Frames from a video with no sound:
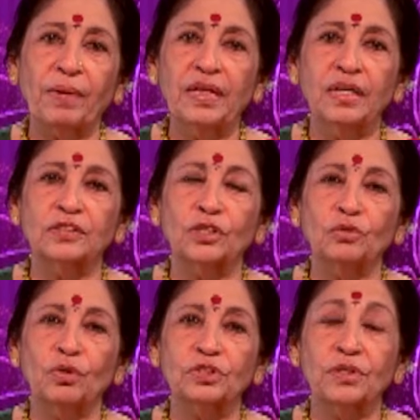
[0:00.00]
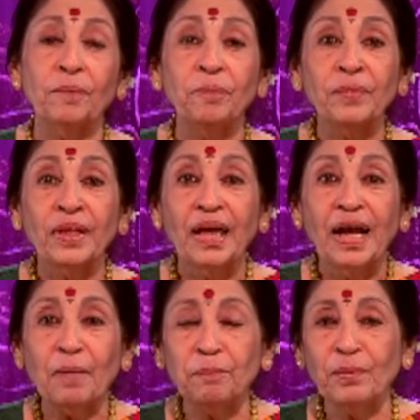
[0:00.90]
பையனுக்கு சந்தோஷம்
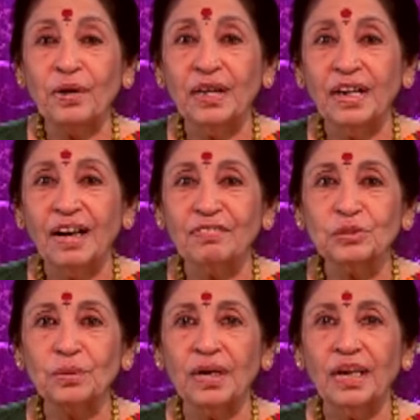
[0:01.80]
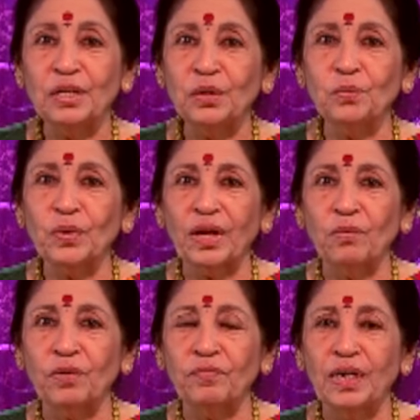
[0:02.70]
அப்போ அவள் சொல்கிறா இன்னும் ஒரே
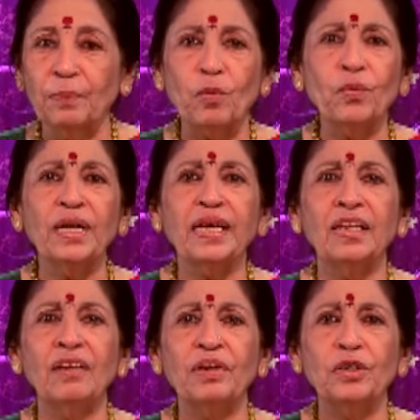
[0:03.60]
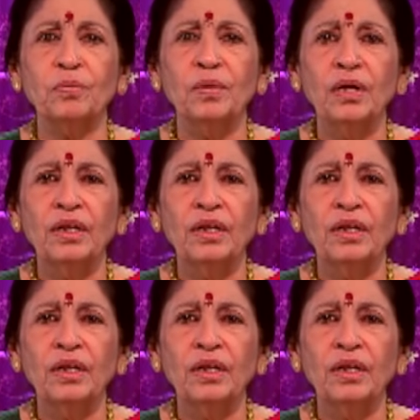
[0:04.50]
ஒரு விண்ணப்பம் உங்களுக்கு என்ன வேண்டும்